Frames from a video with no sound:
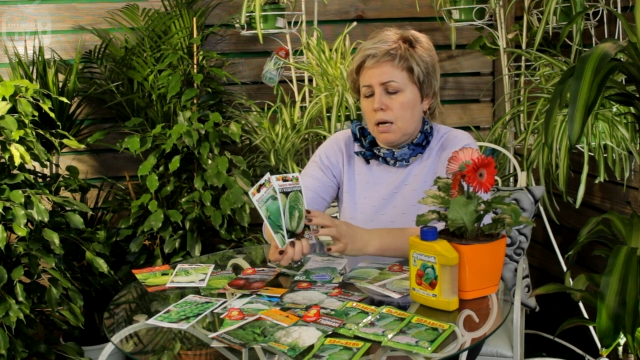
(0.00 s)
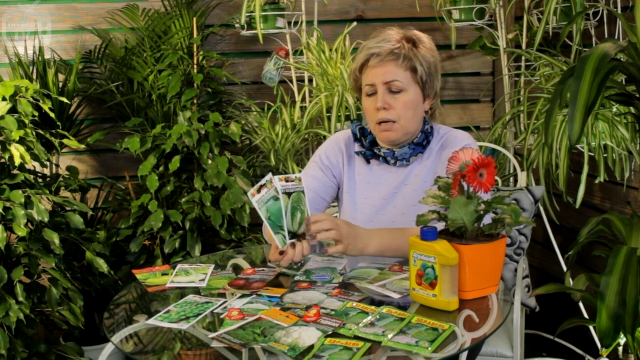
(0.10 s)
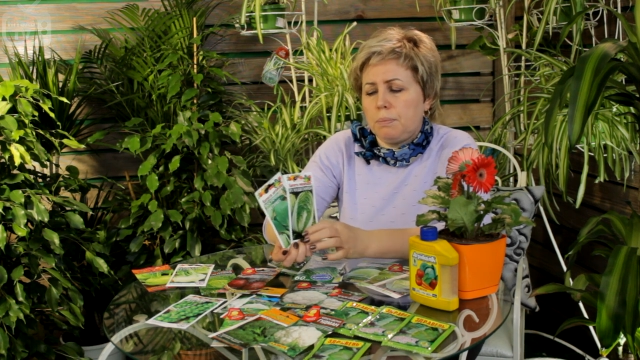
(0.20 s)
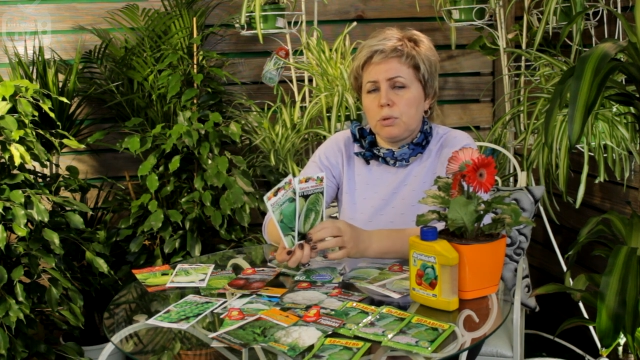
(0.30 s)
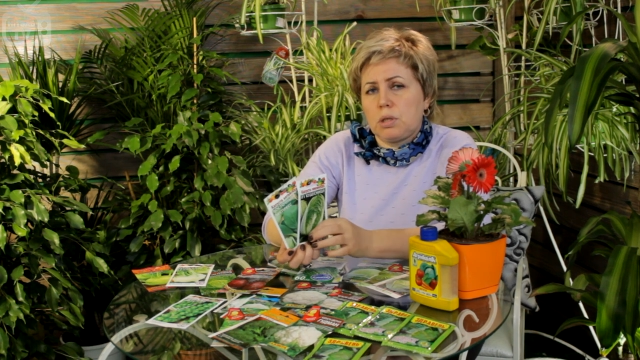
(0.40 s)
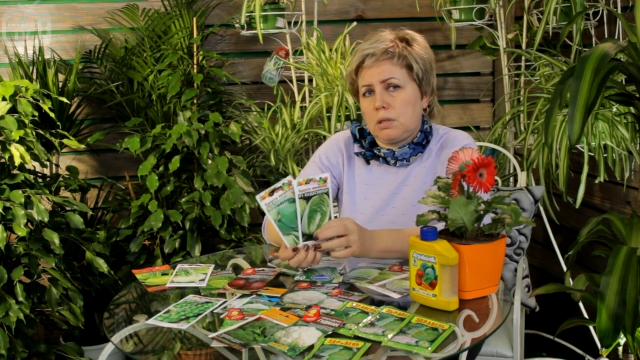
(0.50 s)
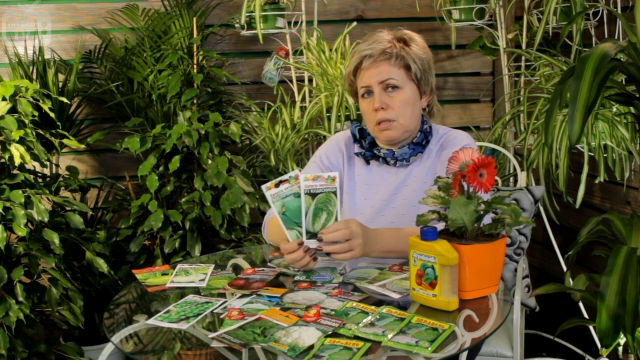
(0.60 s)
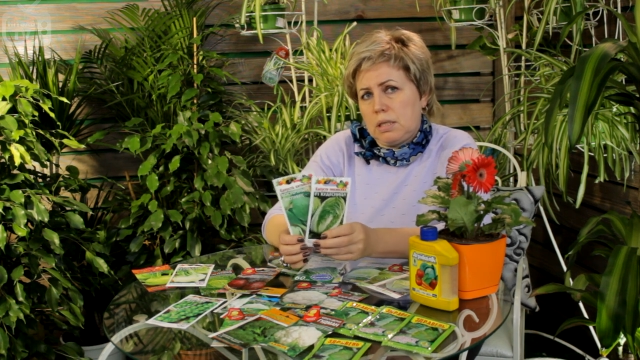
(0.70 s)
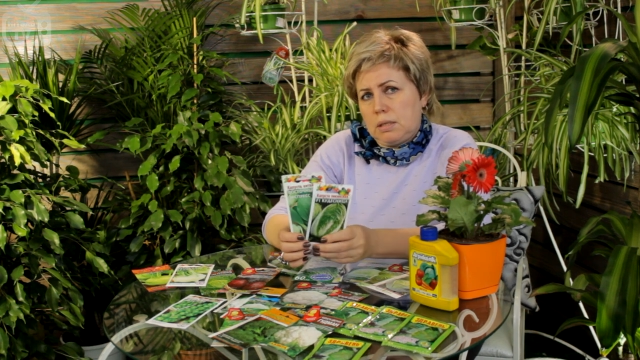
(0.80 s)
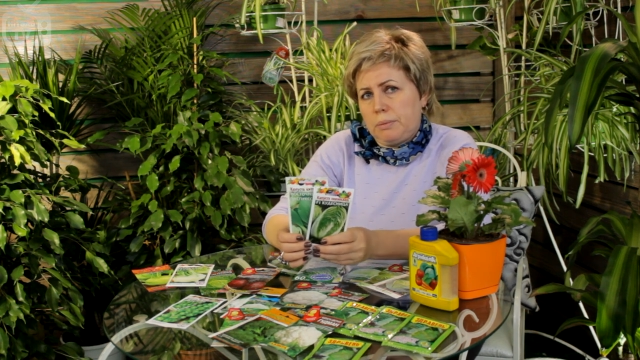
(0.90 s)
Капуста
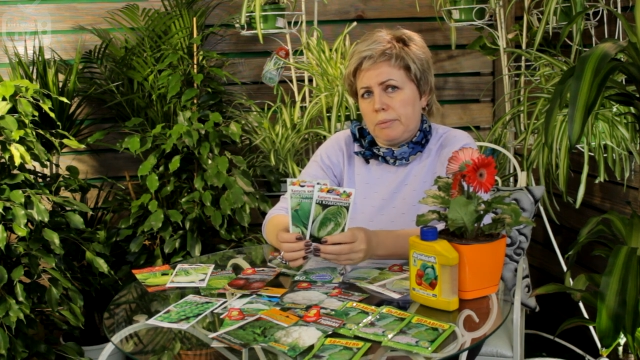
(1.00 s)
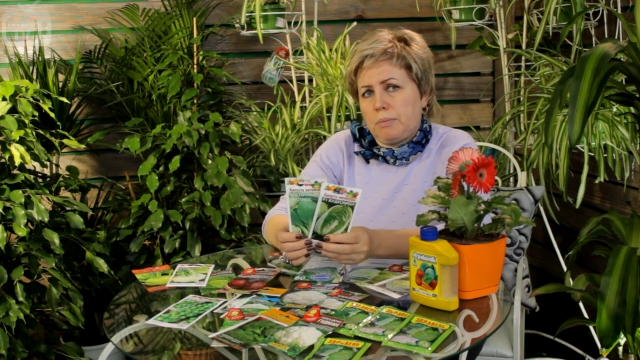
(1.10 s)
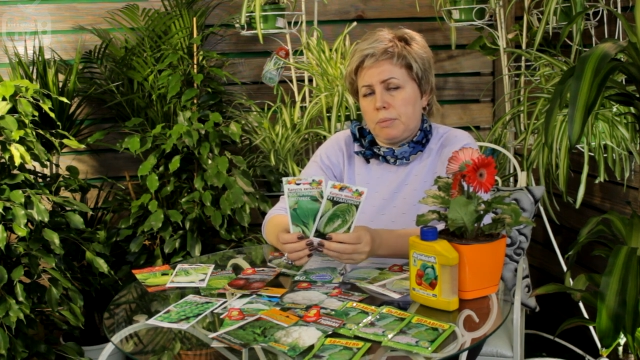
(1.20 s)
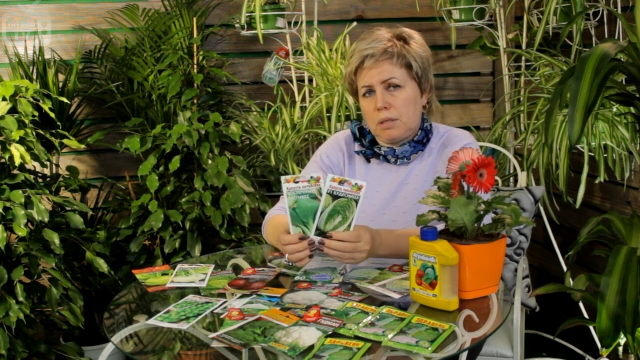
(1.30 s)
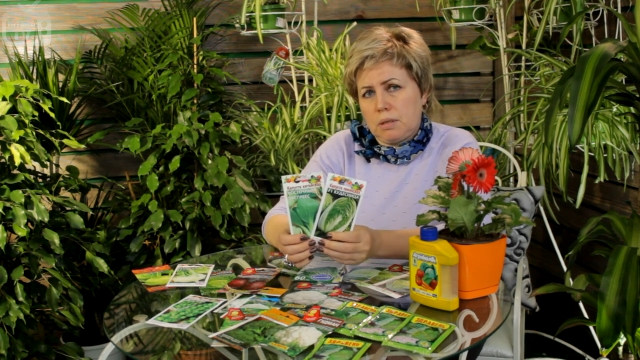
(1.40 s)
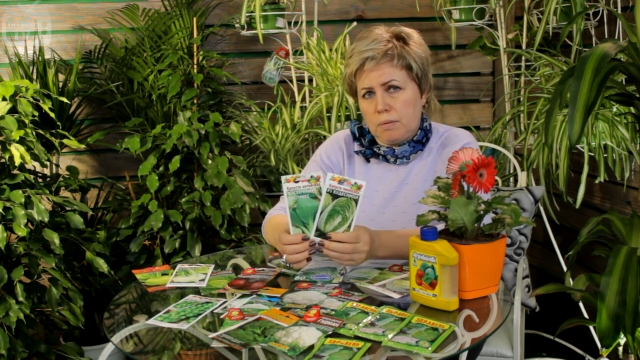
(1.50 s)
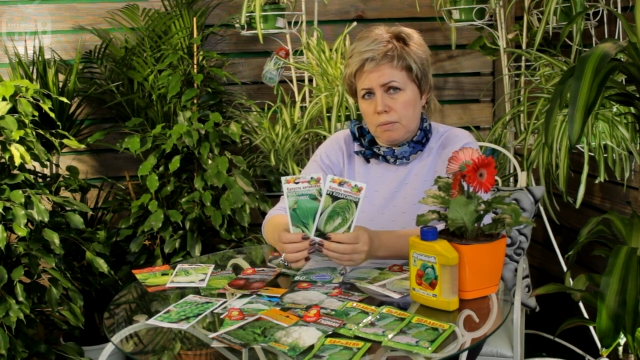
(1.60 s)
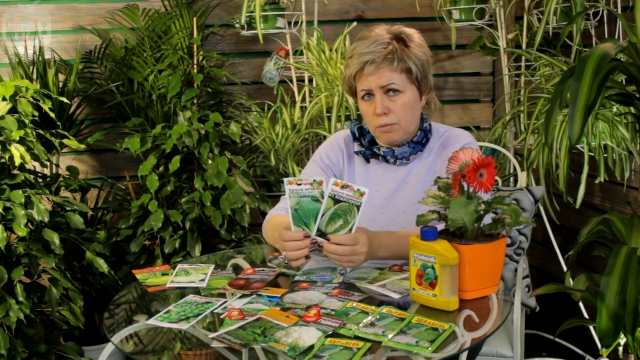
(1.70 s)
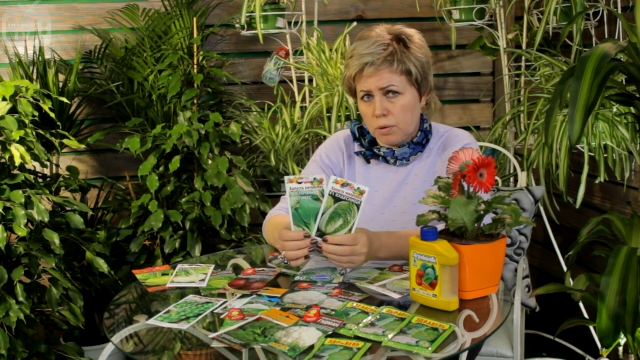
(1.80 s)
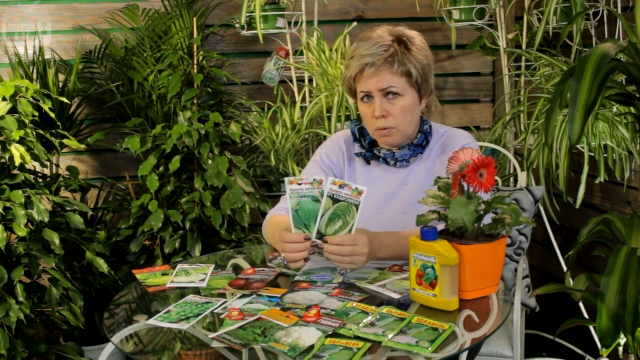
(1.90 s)
сеется прямым
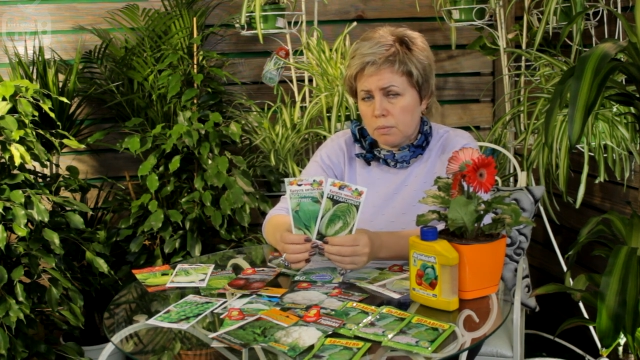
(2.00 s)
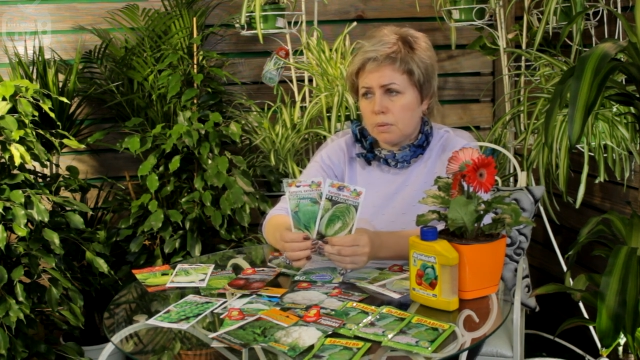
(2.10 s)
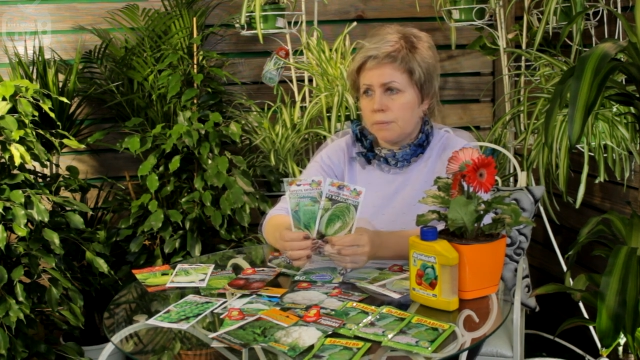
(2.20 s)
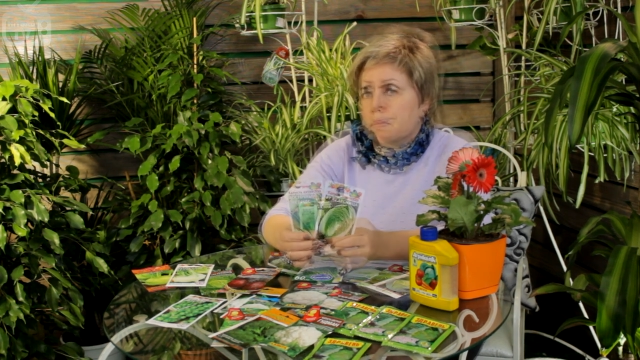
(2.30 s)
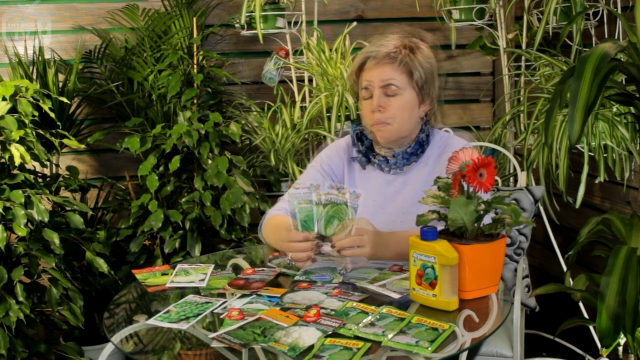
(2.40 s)
посевом в грунт.